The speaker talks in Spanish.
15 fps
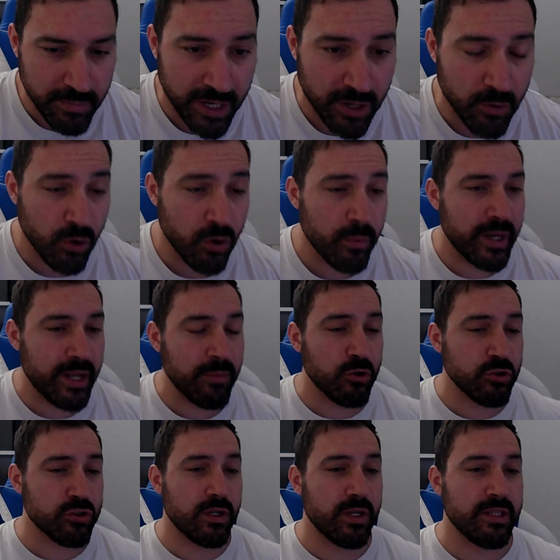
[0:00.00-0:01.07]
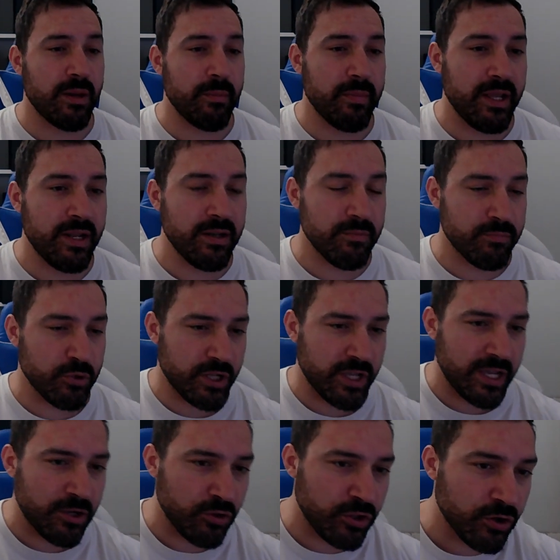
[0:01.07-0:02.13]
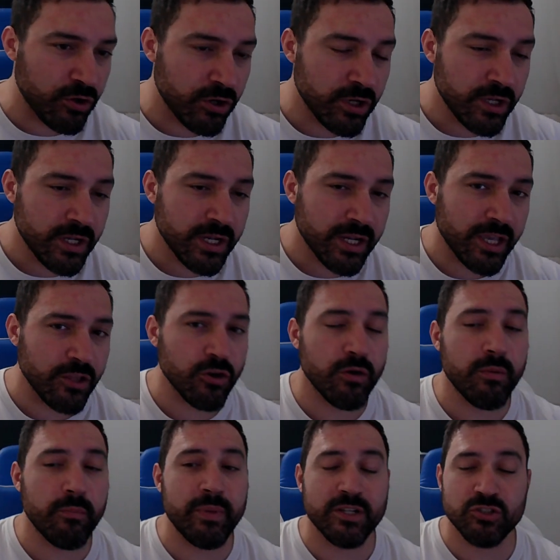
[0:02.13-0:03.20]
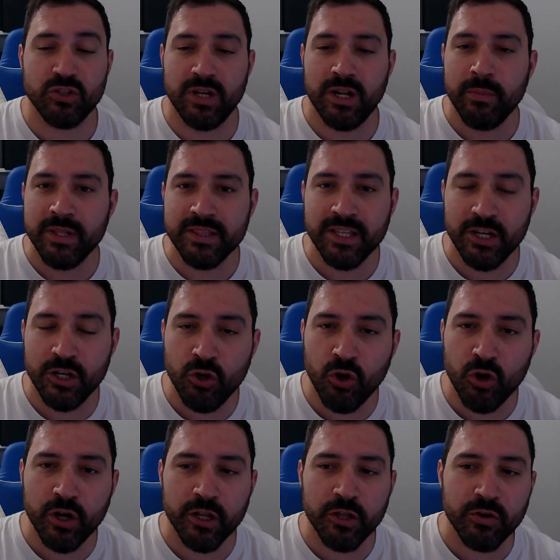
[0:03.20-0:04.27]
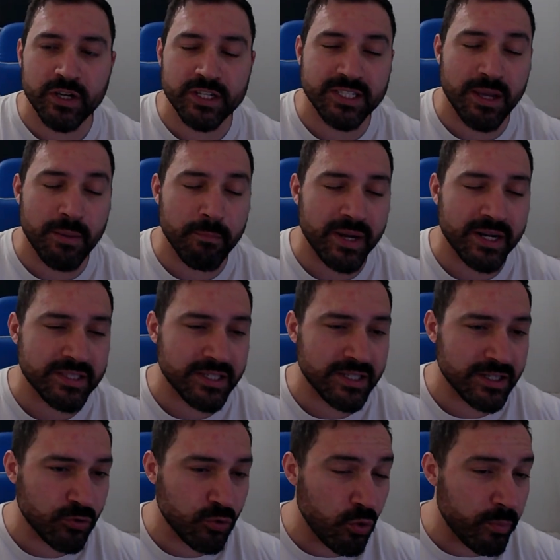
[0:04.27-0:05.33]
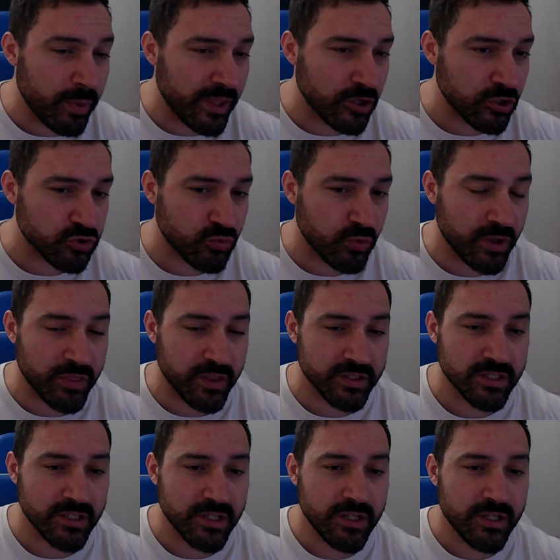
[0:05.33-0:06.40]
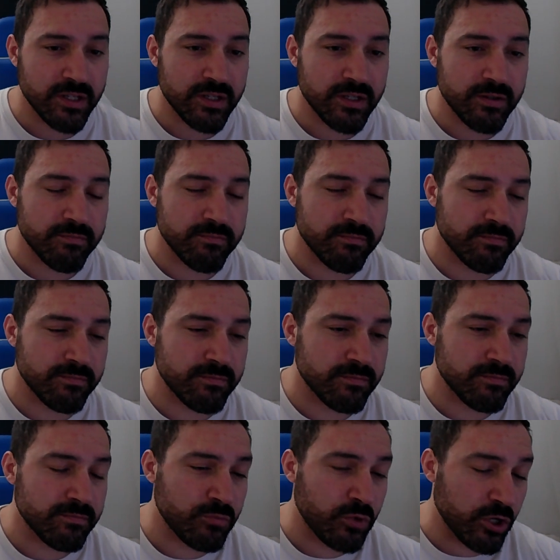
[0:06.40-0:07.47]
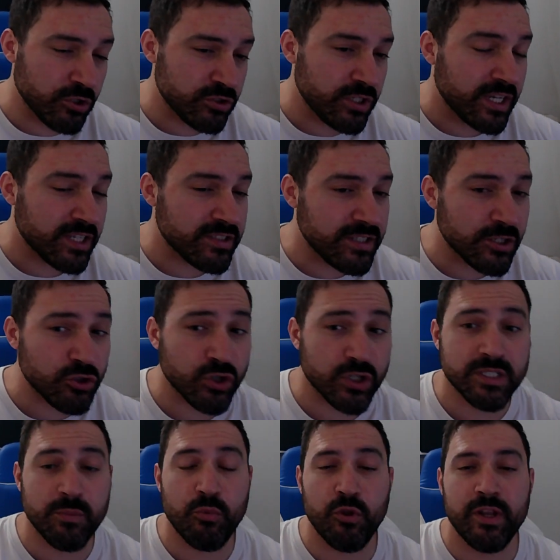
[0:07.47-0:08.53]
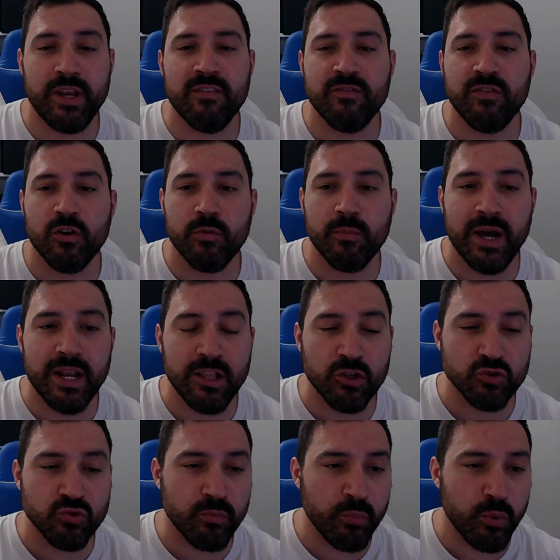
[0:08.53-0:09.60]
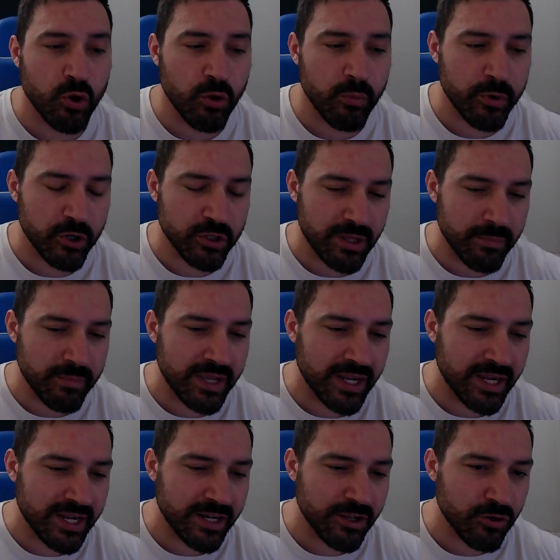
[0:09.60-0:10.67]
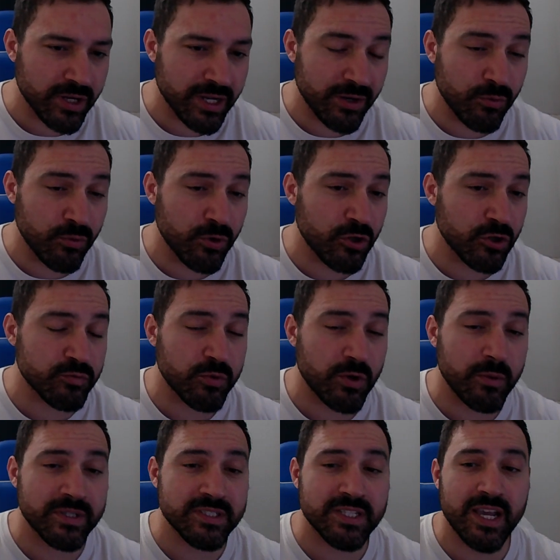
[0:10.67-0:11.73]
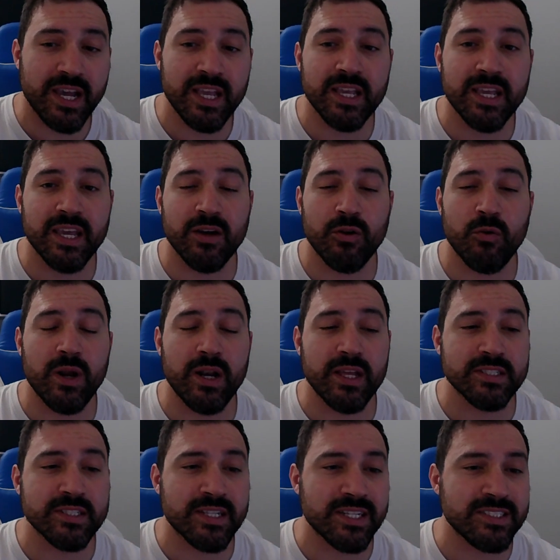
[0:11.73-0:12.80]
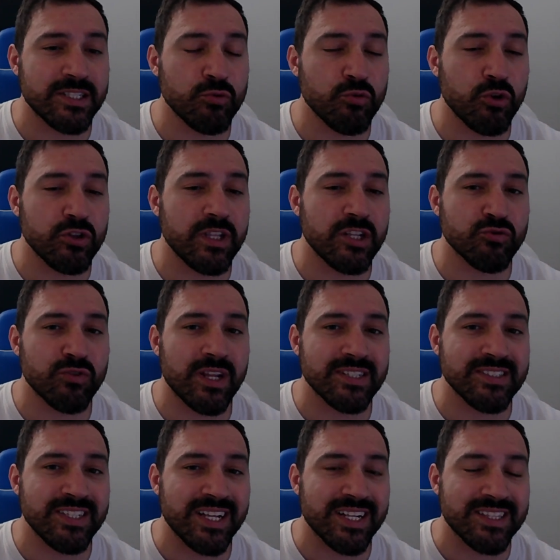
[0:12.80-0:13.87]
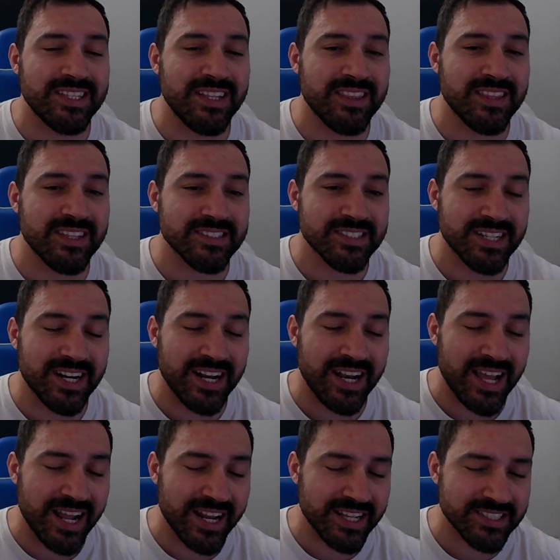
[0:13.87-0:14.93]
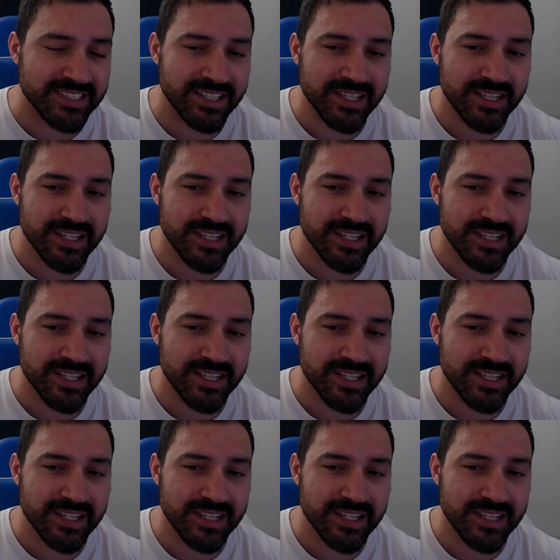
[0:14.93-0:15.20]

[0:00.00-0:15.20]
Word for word: luego veremos eh, también, porque ya lo digo, que yo personalmente no creo que sean parte culpa de los jueces. Mm, bueno, sí que es cierto que se podrían formar ellos un poco, pero también creo que uno de los problemas que hay, que, ¿cuál es? Que si tú no tienes unas directrices claras